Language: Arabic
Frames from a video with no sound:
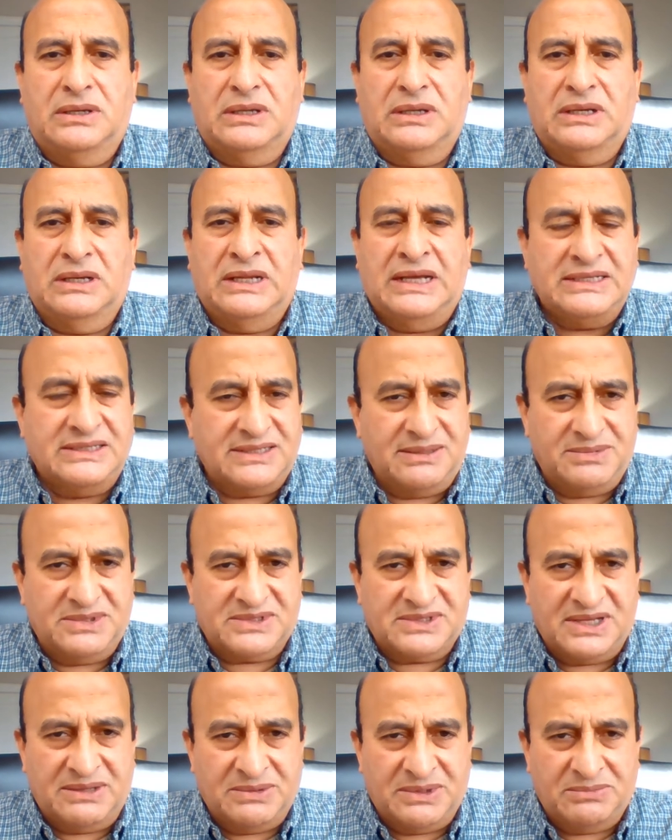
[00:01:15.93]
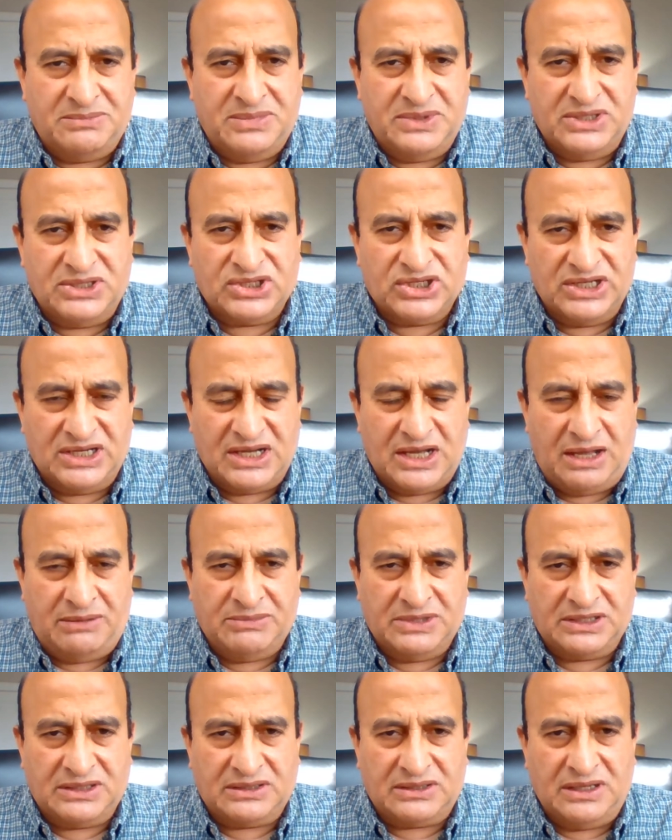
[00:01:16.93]
ليس بسبب الشيخ
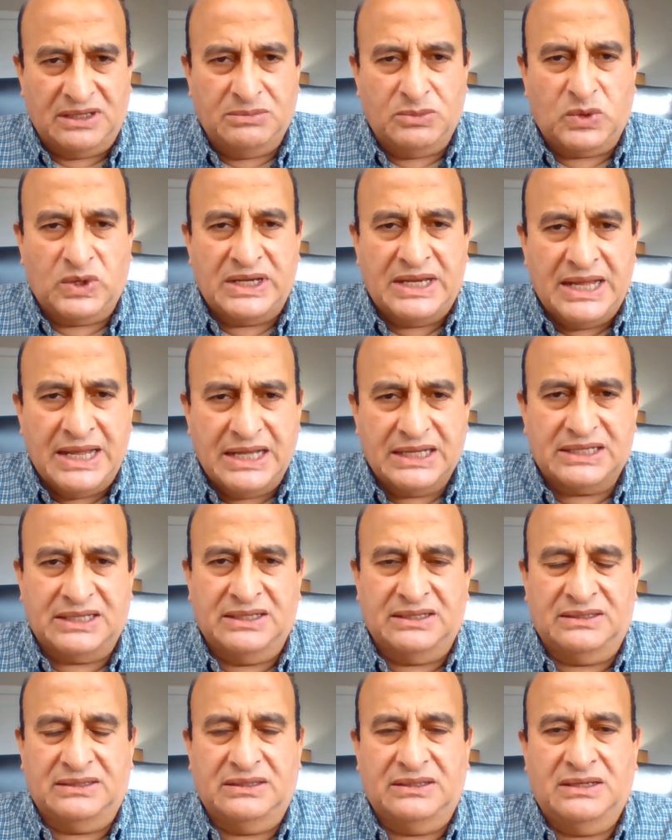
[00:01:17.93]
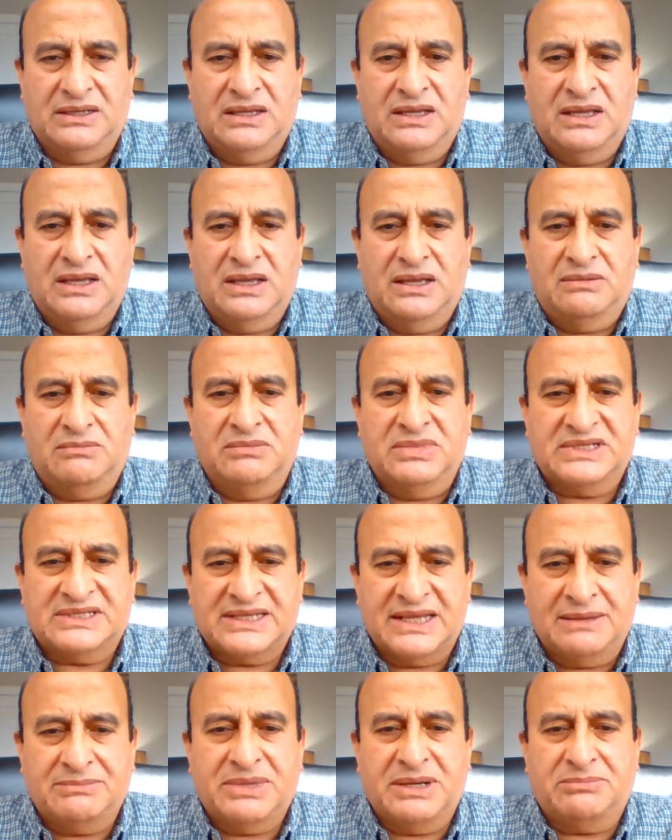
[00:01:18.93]
أحمد الطيب ولكن
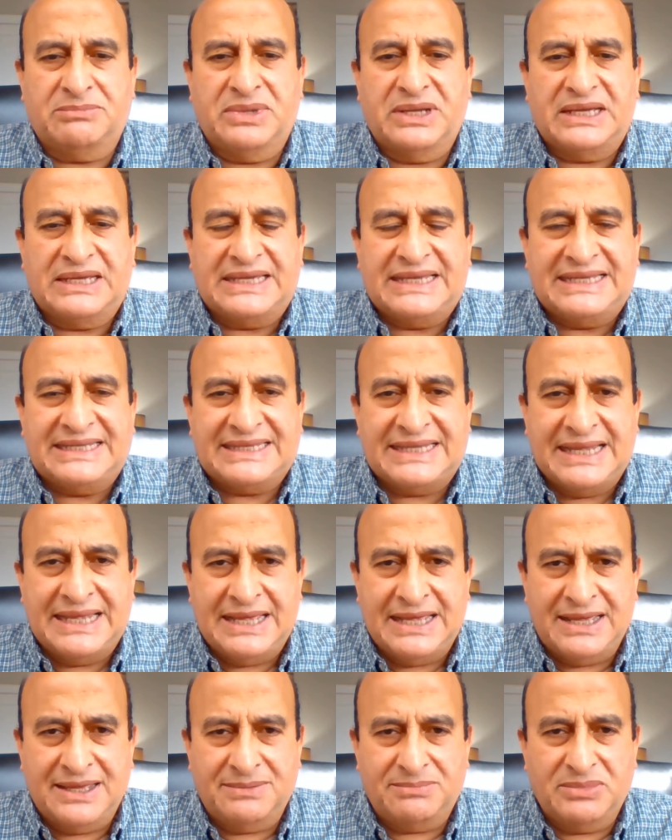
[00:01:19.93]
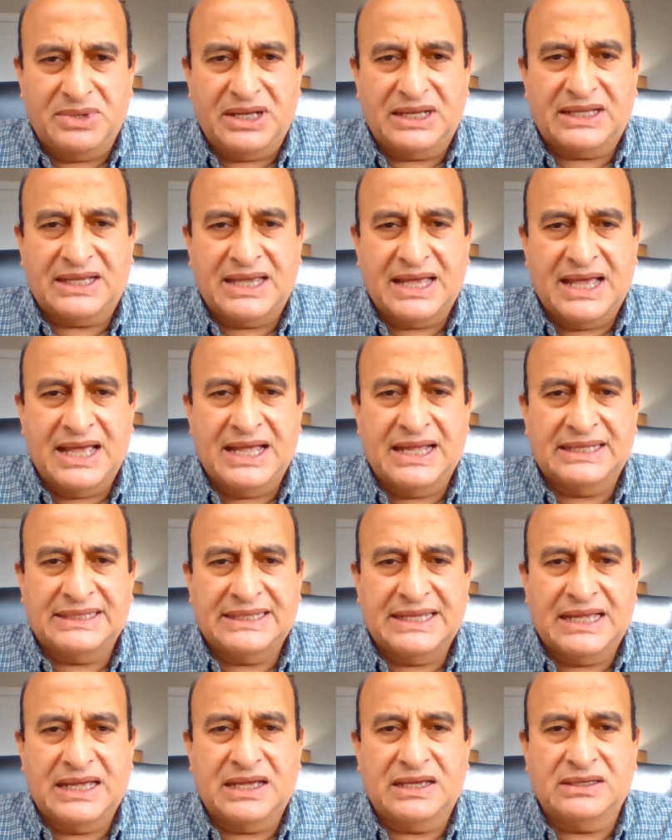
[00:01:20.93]
بسبب كتاب
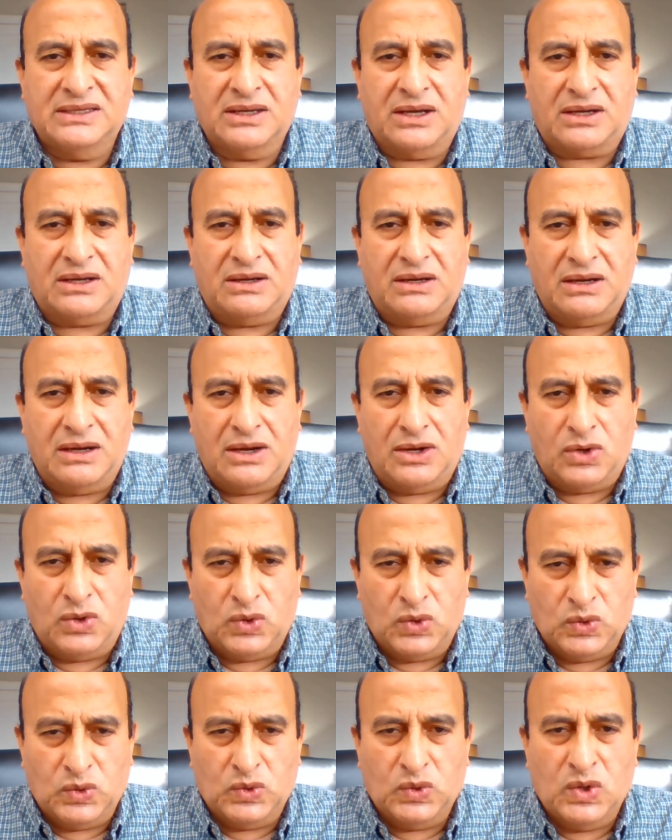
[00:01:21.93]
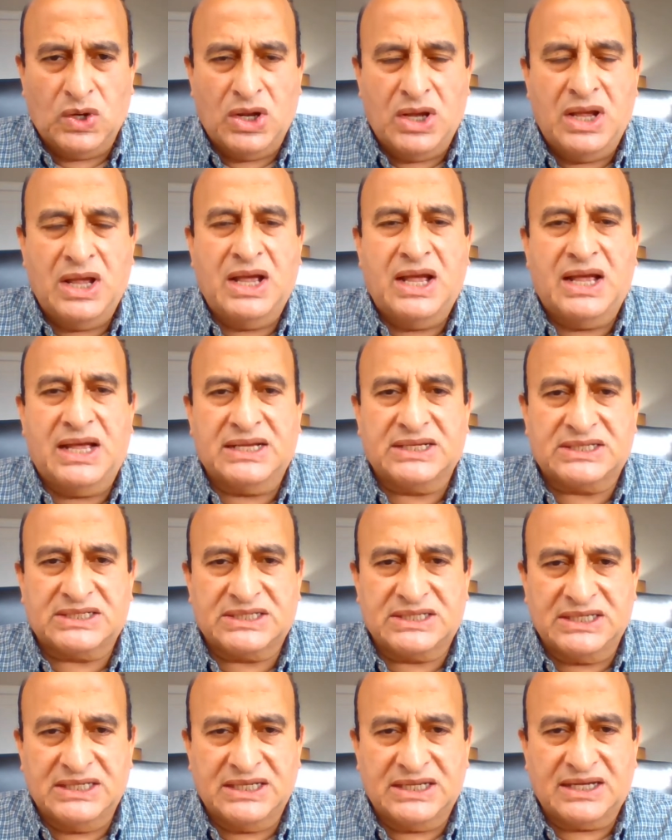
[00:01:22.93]
كان يقرأه
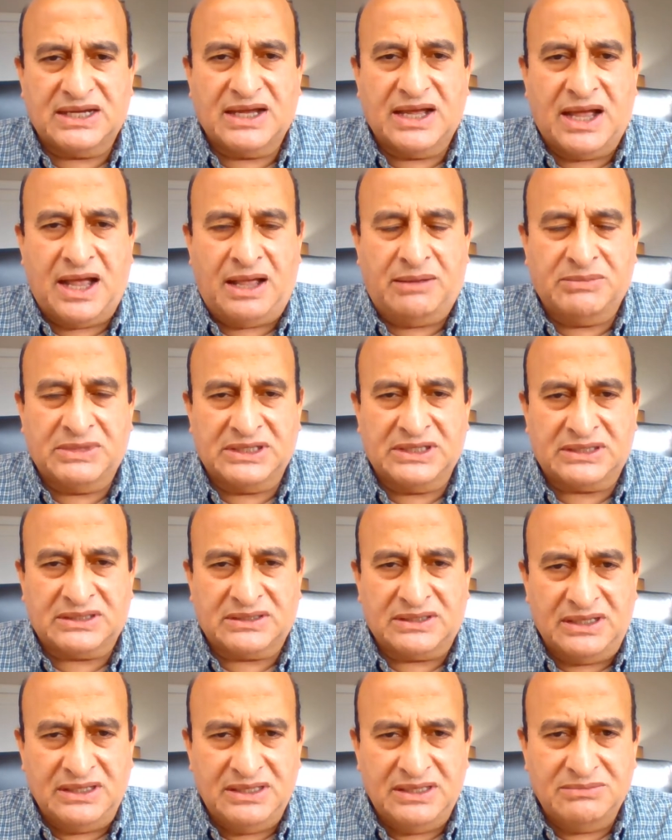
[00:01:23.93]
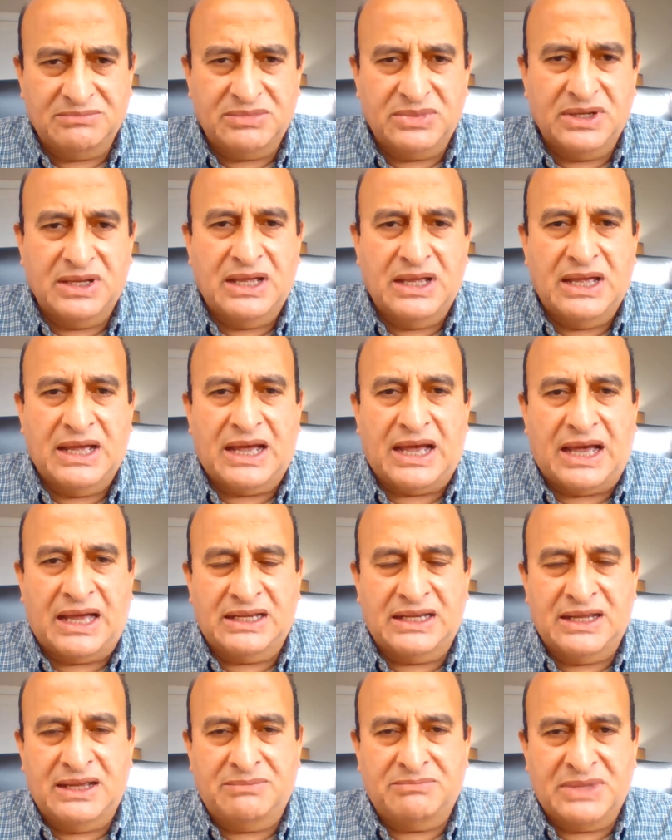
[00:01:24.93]
الشيخ أحمد الطيب
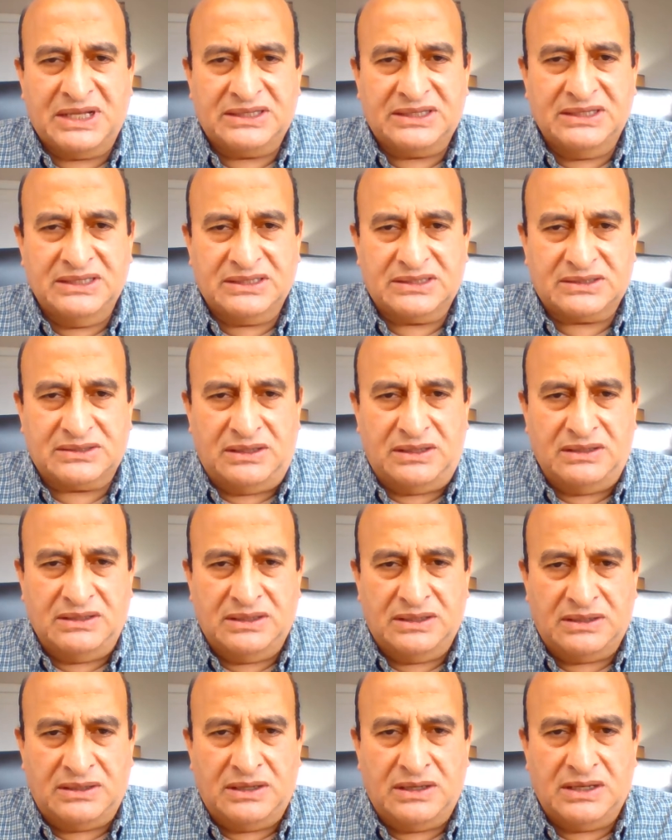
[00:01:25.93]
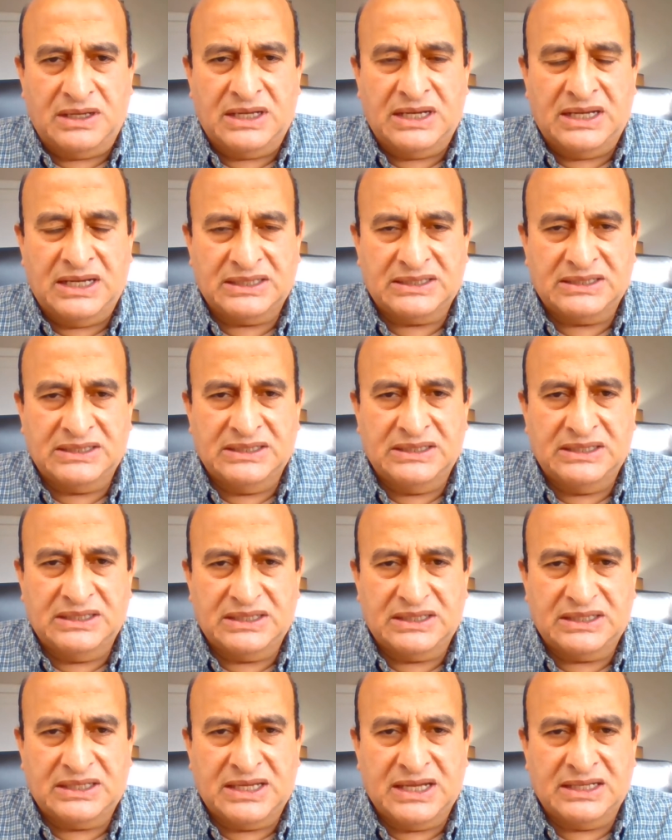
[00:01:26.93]
على متن الطائرة التي
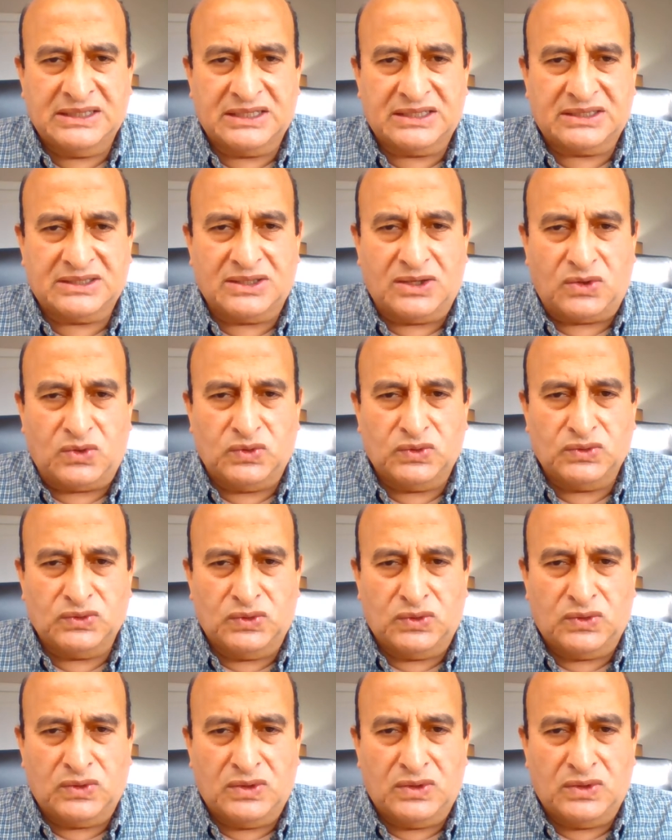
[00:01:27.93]
كانت تقوده